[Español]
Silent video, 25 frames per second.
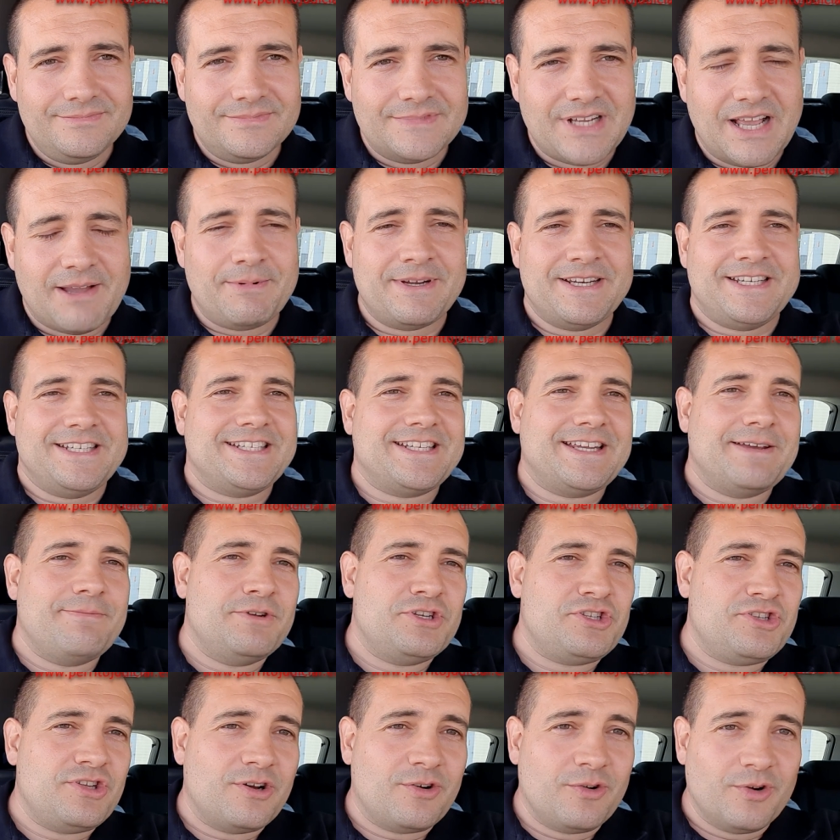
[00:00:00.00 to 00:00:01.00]
Además es que me
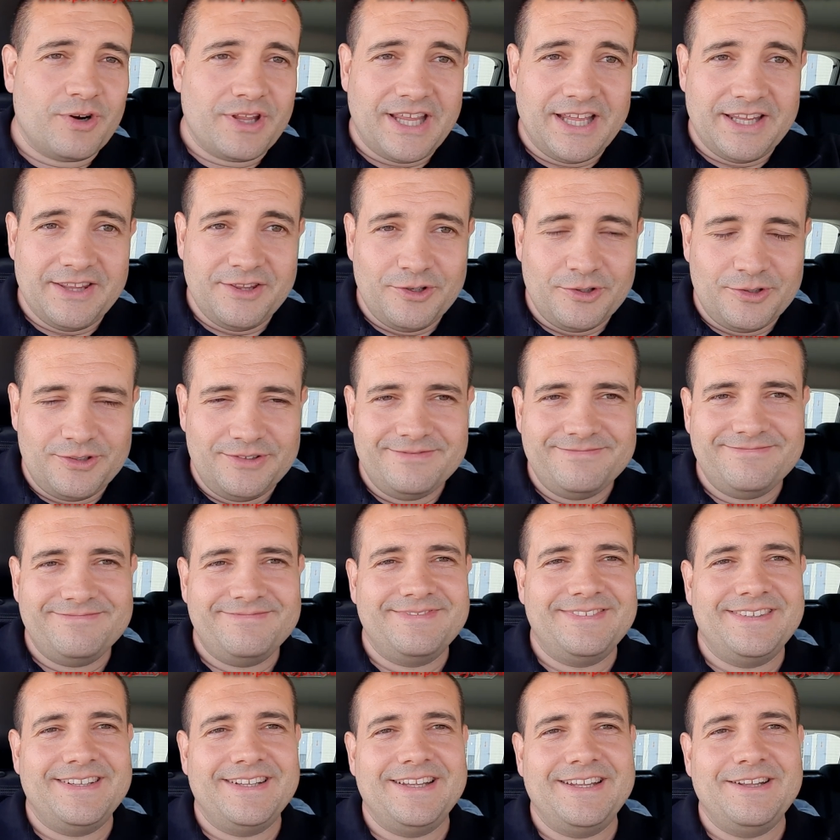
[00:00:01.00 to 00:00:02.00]
estoy acordando
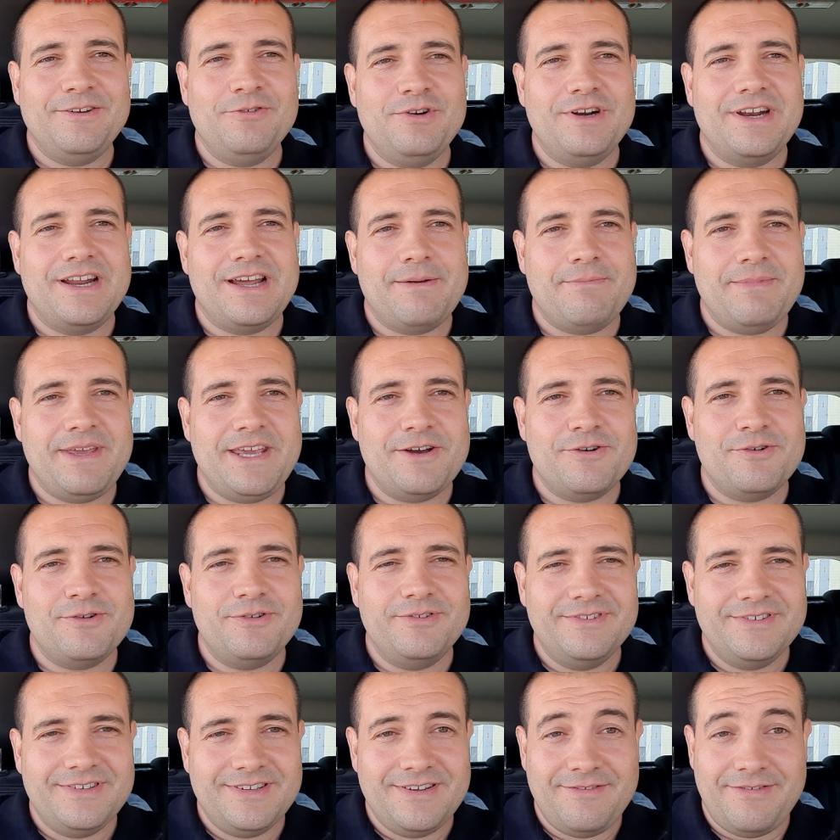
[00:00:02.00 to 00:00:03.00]
de un amigo
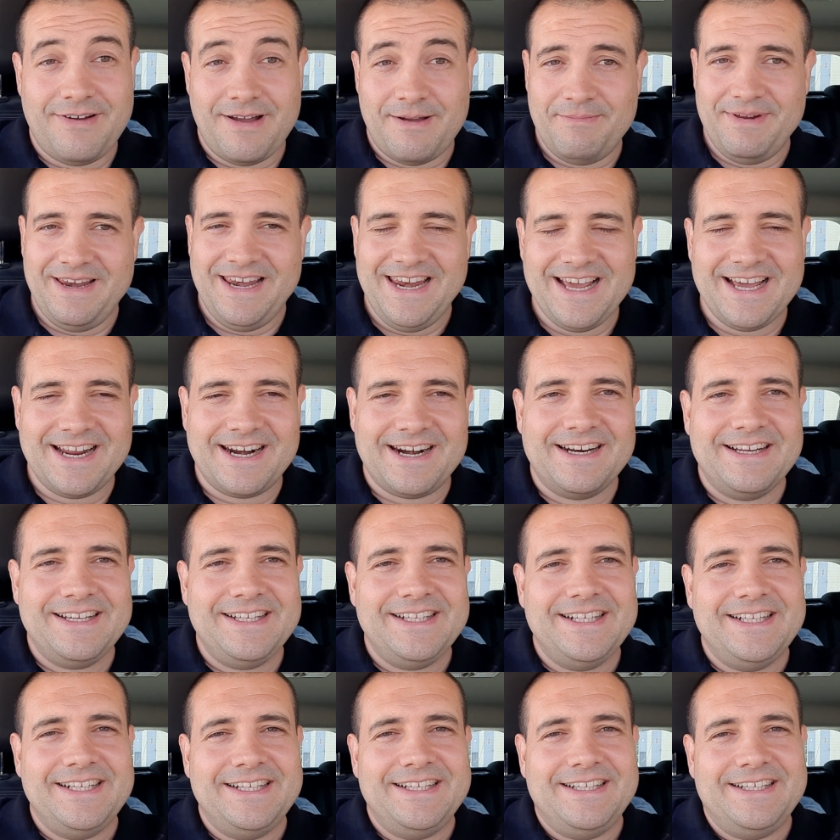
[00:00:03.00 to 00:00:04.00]
familiar
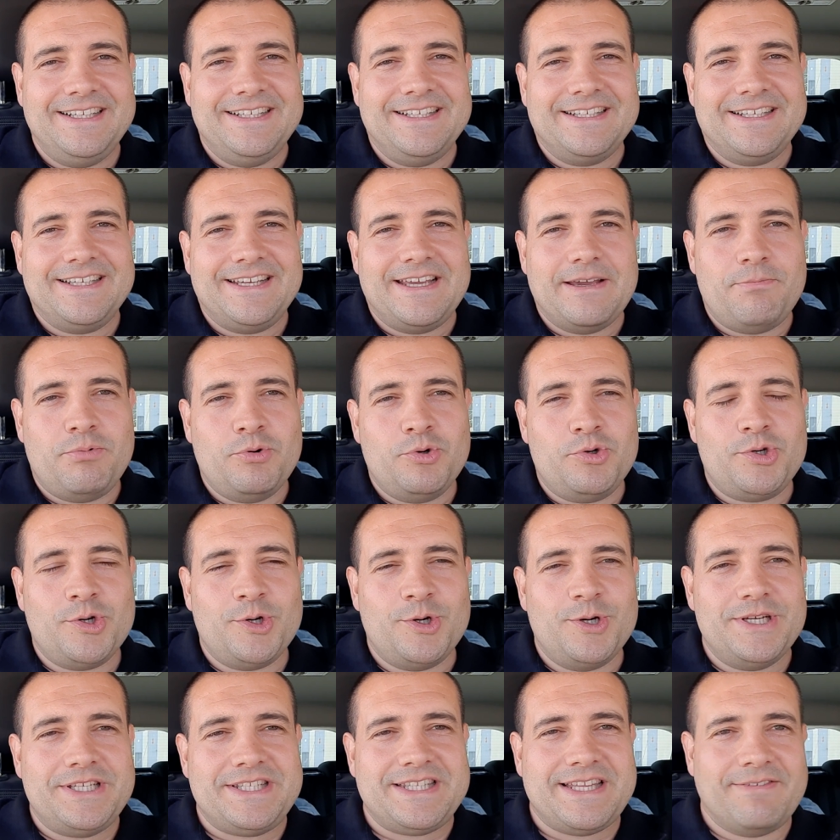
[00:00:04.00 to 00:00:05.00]
que
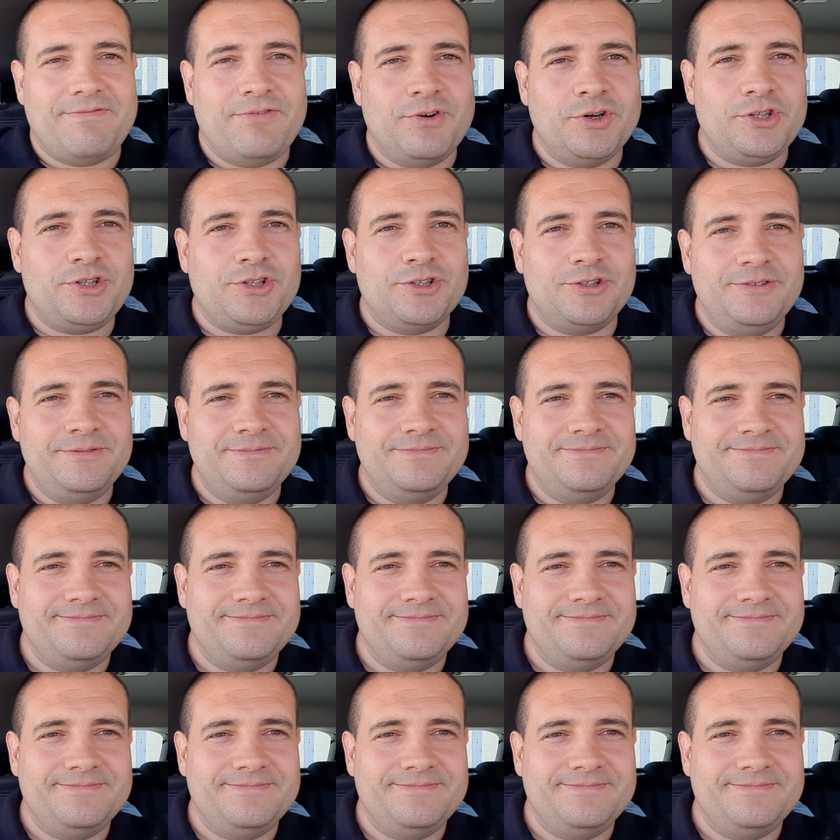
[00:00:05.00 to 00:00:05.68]
puso esta foto.